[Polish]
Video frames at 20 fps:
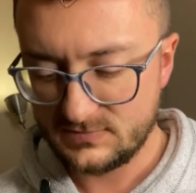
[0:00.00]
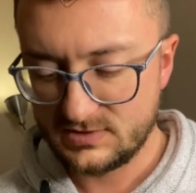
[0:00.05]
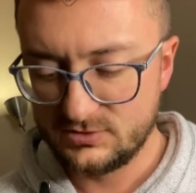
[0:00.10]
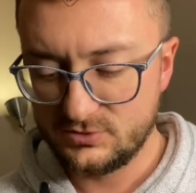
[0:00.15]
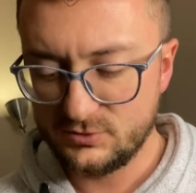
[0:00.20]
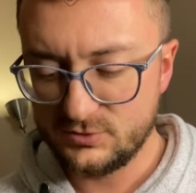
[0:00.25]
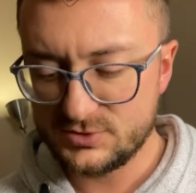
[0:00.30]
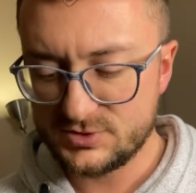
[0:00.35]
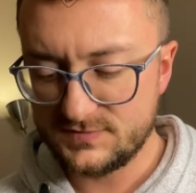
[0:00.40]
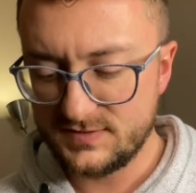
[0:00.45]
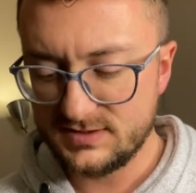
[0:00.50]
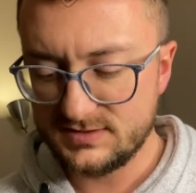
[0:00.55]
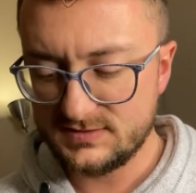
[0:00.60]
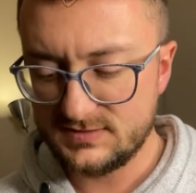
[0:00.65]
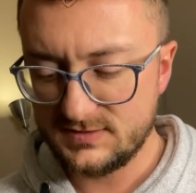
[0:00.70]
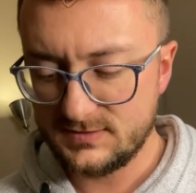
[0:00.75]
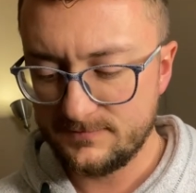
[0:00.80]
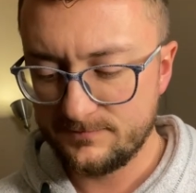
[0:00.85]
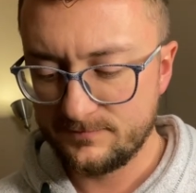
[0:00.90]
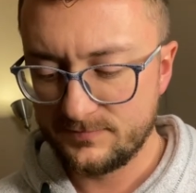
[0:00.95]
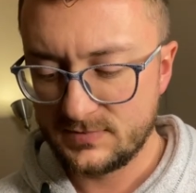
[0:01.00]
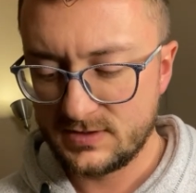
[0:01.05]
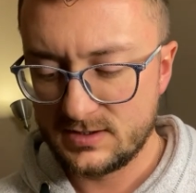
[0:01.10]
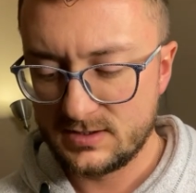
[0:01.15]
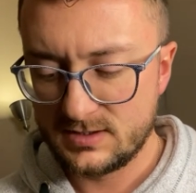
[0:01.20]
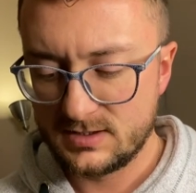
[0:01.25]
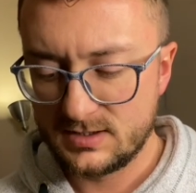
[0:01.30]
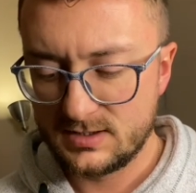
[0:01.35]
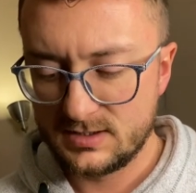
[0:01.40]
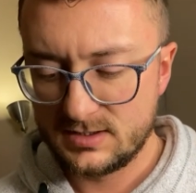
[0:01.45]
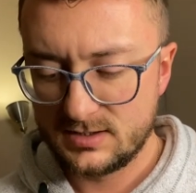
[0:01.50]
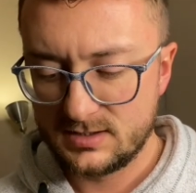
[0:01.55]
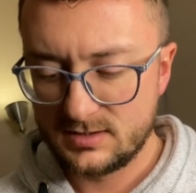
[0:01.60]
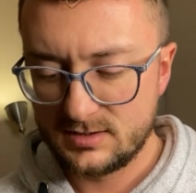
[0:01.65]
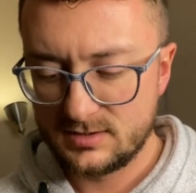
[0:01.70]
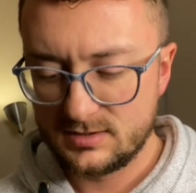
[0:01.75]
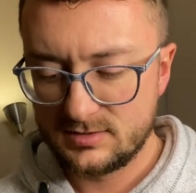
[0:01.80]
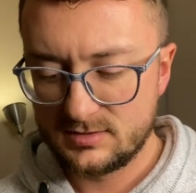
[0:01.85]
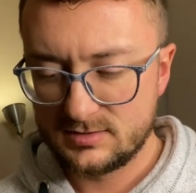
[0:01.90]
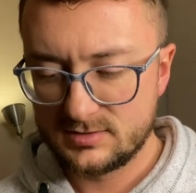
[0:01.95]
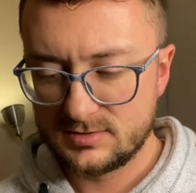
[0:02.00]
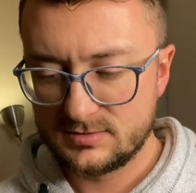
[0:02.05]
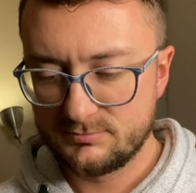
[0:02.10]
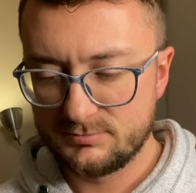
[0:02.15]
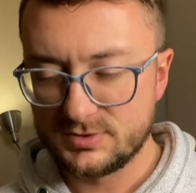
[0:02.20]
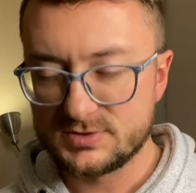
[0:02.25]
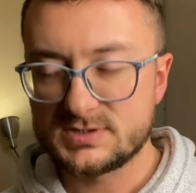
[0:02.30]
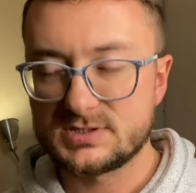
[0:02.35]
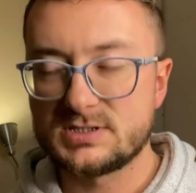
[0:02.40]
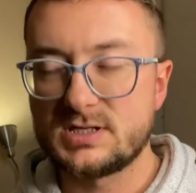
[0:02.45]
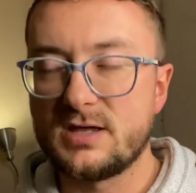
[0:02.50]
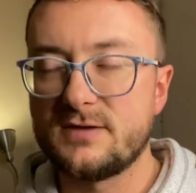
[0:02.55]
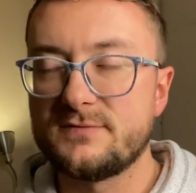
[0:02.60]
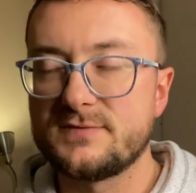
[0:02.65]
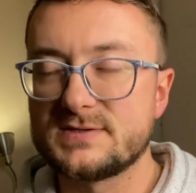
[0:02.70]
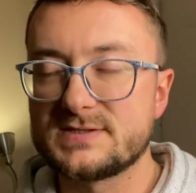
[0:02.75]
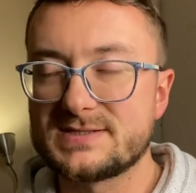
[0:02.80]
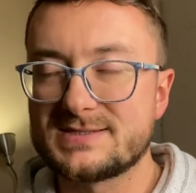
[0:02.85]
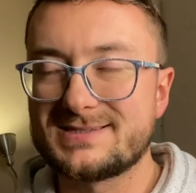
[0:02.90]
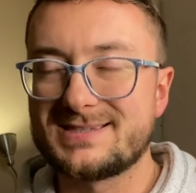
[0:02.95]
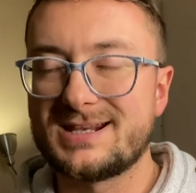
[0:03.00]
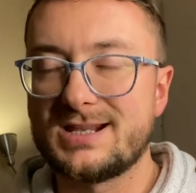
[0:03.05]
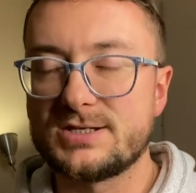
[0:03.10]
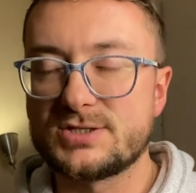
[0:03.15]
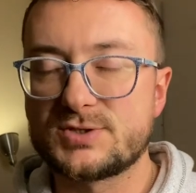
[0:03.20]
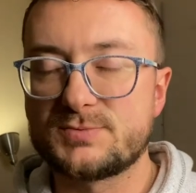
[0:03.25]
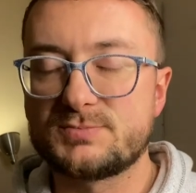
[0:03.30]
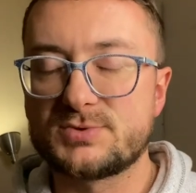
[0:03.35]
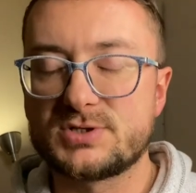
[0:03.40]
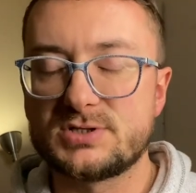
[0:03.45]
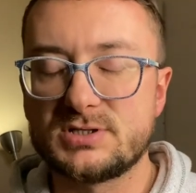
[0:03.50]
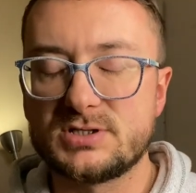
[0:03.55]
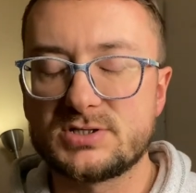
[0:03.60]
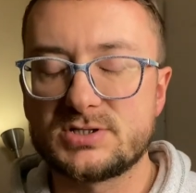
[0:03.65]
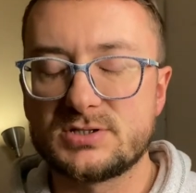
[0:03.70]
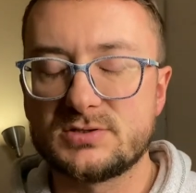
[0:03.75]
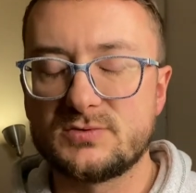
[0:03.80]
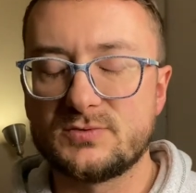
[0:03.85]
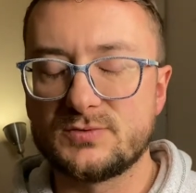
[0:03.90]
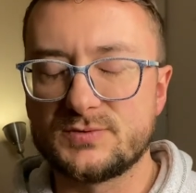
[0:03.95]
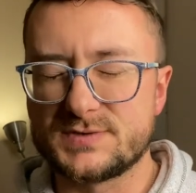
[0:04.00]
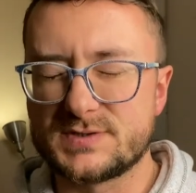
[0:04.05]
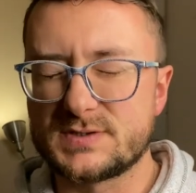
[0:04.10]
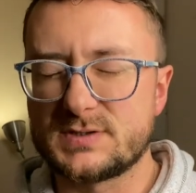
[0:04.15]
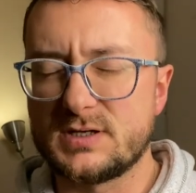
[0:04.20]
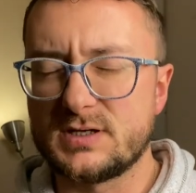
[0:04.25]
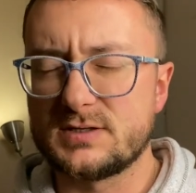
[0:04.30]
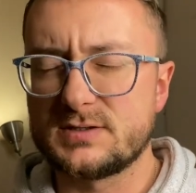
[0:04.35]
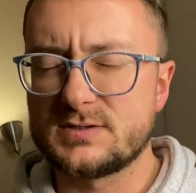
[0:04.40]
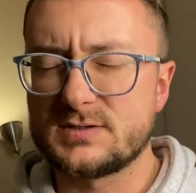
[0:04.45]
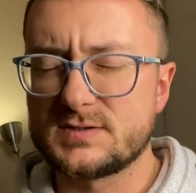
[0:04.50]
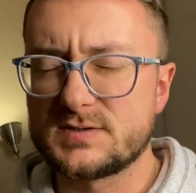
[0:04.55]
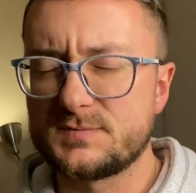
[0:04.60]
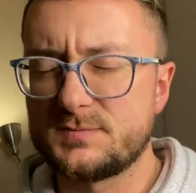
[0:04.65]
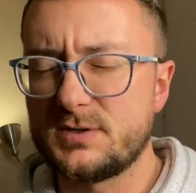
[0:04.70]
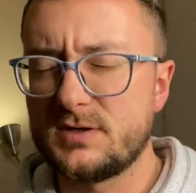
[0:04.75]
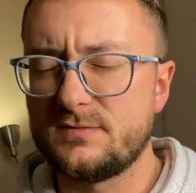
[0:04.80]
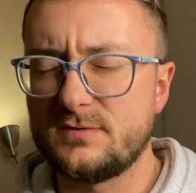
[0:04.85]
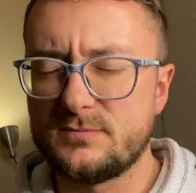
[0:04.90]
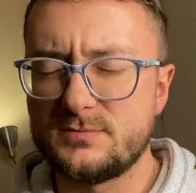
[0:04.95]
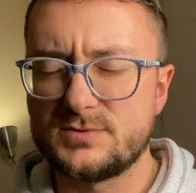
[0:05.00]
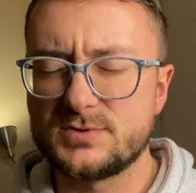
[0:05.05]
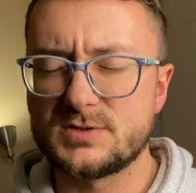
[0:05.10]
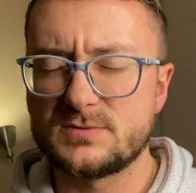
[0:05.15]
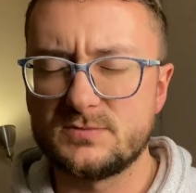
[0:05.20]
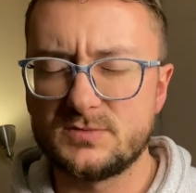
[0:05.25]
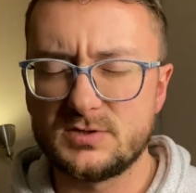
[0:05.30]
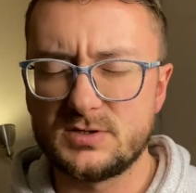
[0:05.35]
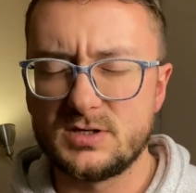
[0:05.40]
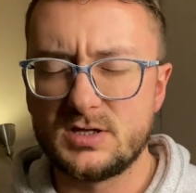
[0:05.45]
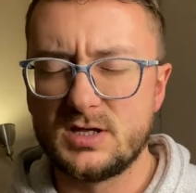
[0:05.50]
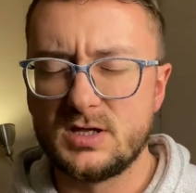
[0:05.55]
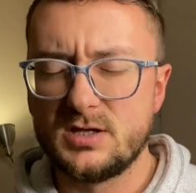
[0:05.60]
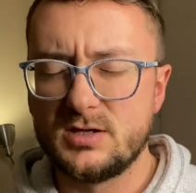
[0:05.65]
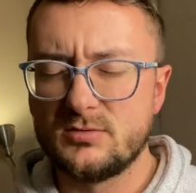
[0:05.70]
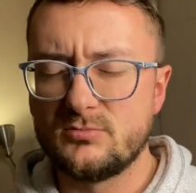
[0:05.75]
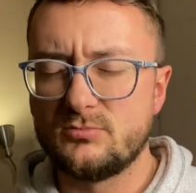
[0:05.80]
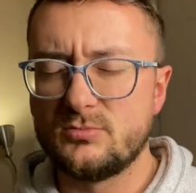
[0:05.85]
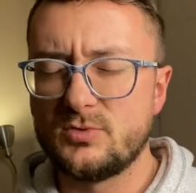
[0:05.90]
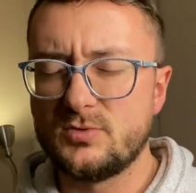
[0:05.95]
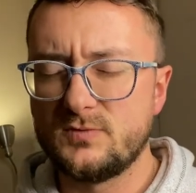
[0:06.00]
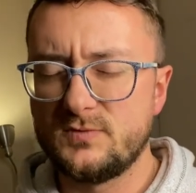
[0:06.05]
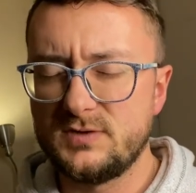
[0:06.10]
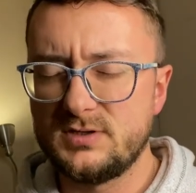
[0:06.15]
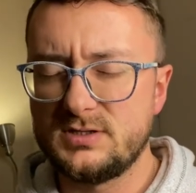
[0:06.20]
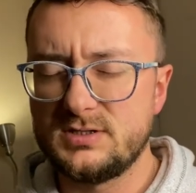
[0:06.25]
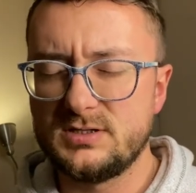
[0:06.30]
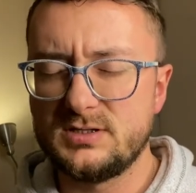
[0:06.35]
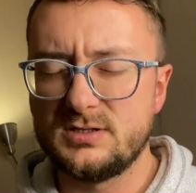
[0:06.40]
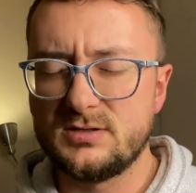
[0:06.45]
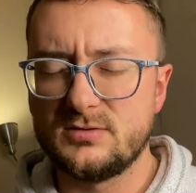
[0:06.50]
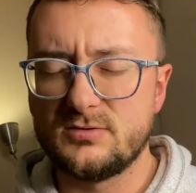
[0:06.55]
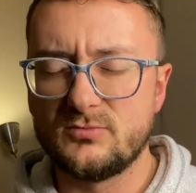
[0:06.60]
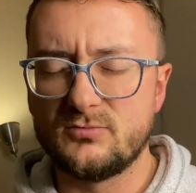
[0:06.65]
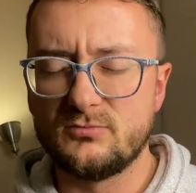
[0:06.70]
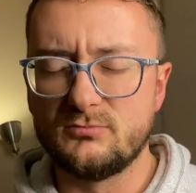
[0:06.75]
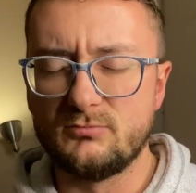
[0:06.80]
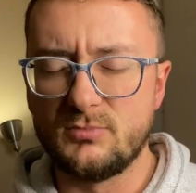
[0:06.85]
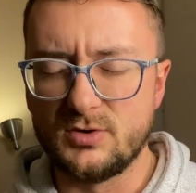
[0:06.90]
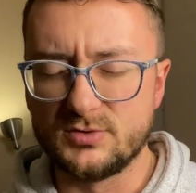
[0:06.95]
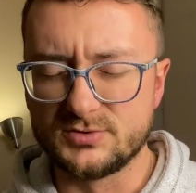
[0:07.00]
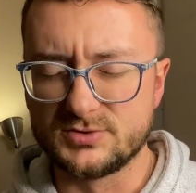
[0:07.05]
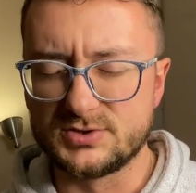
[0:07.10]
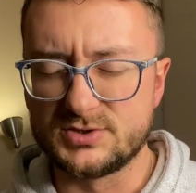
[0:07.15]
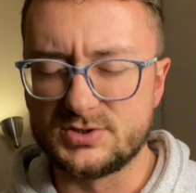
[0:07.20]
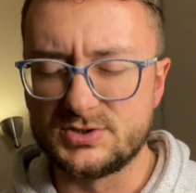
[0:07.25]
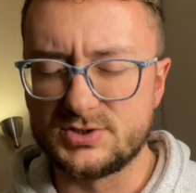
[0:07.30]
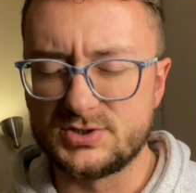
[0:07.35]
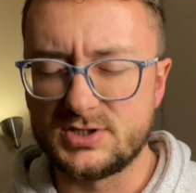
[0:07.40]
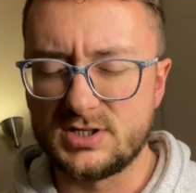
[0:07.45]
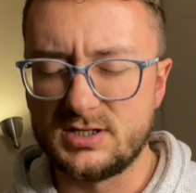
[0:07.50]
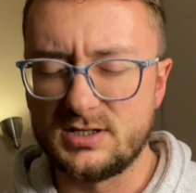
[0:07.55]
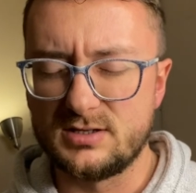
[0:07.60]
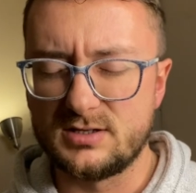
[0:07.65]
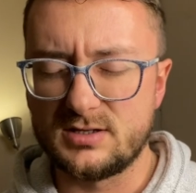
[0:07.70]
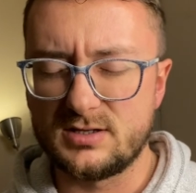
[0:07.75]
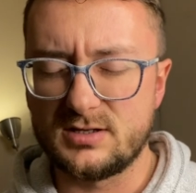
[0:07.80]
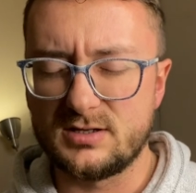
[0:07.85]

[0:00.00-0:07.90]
Duchu Święty, postaw straż przy naszych ustach. Spraw, abyśmy mówili mądrze,